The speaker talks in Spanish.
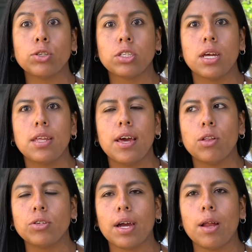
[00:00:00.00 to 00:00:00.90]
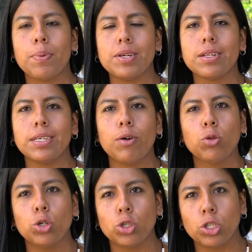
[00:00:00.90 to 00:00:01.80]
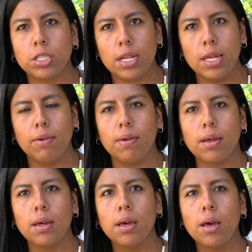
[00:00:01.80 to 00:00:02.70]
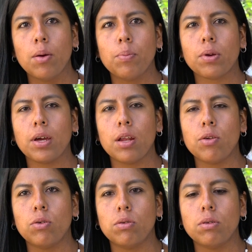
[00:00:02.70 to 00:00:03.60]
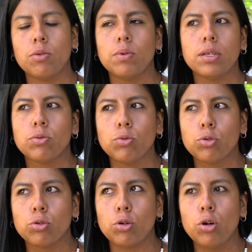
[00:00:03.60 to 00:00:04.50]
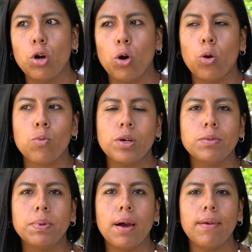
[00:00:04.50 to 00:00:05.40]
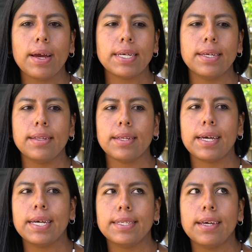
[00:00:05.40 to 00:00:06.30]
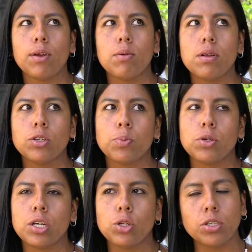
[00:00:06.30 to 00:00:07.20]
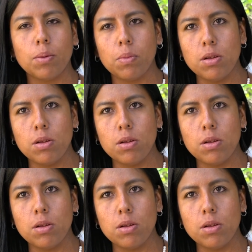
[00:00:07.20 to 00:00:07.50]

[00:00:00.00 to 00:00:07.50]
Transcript: sosteniendo, o sea, que el proyecto sea autosostenible, porque no, no es justo o no es viable que, sean unos proyectos tan